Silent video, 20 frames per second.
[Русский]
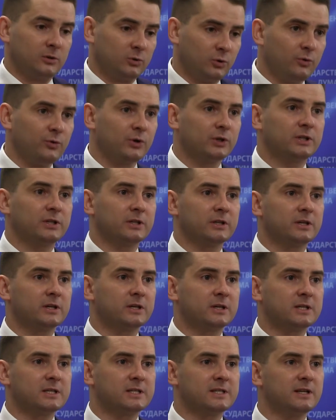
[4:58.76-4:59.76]
Ну вот,
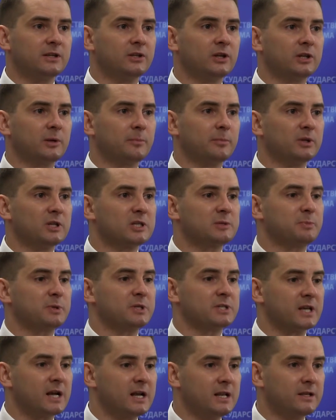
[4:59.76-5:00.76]
сделано это было
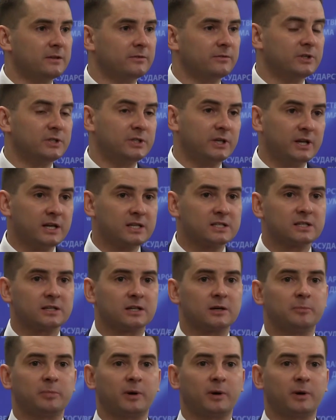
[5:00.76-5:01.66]
специально в интересах